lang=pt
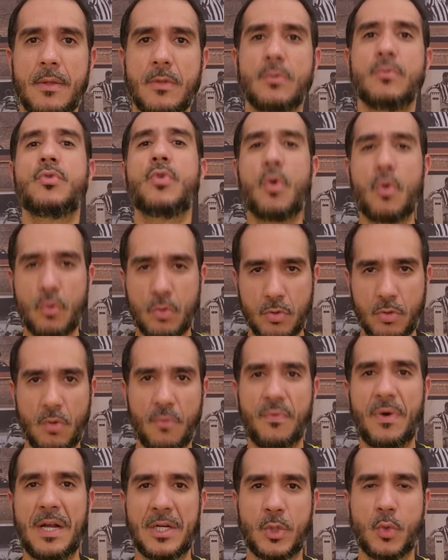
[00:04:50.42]
No jogo contra
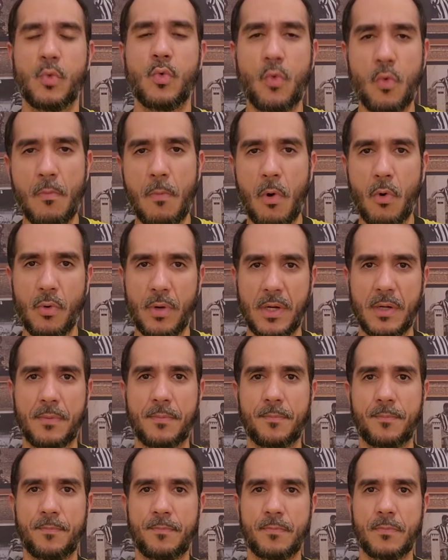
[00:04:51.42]
o Vasco, Hugo Moura.
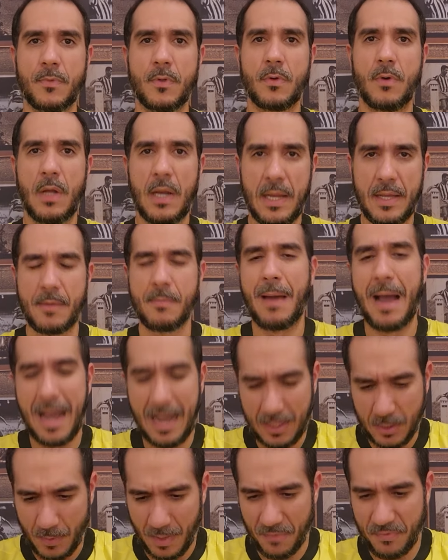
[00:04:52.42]
Olha aí,
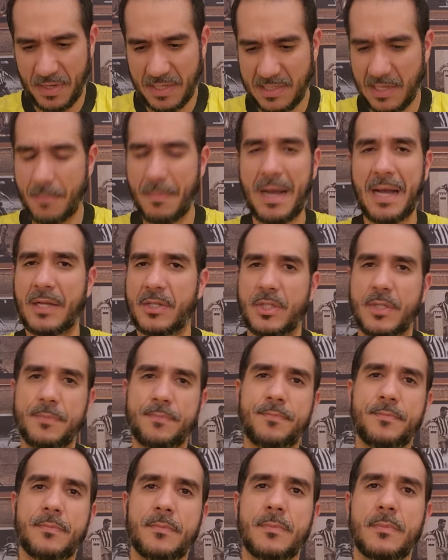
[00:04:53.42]
mais uma vez a imagem.
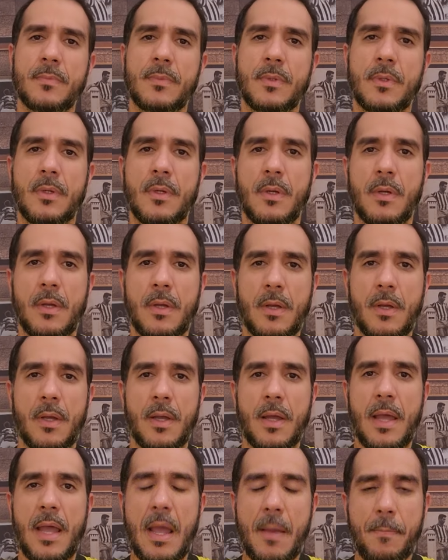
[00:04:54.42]

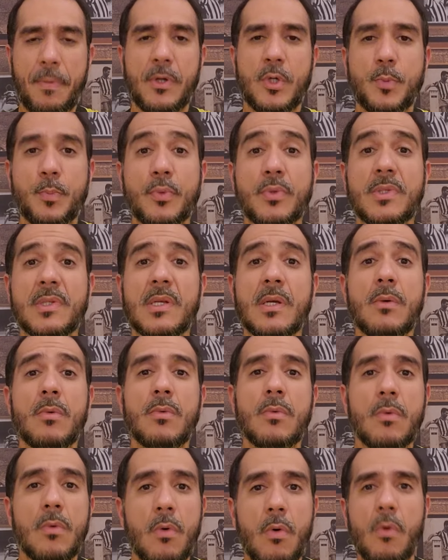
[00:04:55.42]
É para
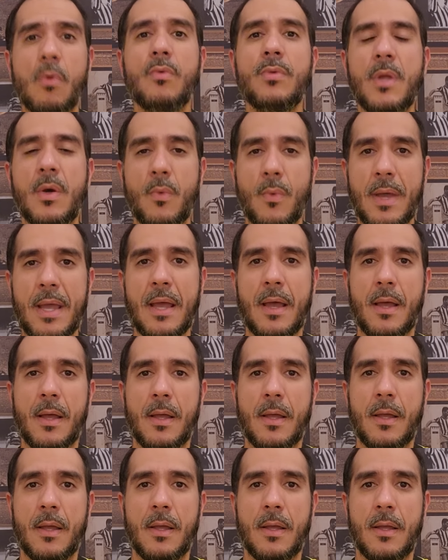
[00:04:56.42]
expulsão ou não é?
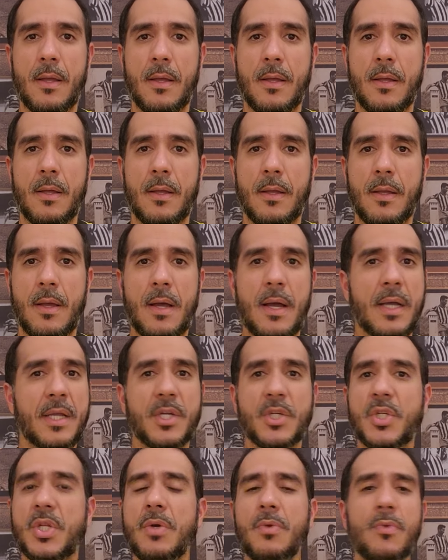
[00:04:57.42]
A
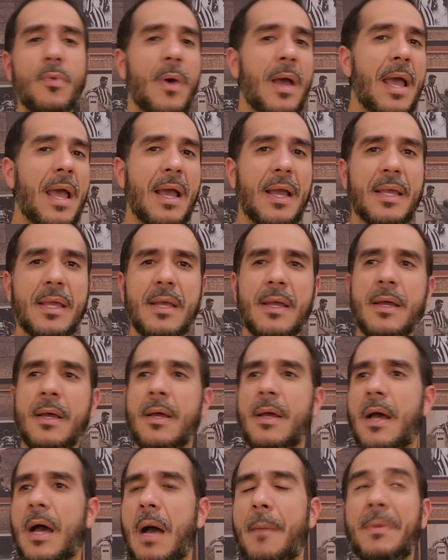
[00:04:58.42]
questão não é que,
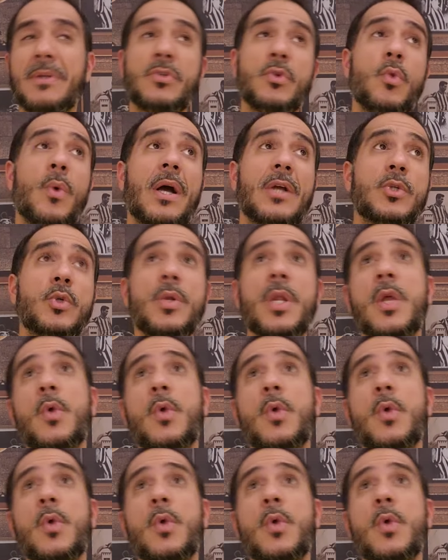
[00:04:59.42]
ah, mas eu não acho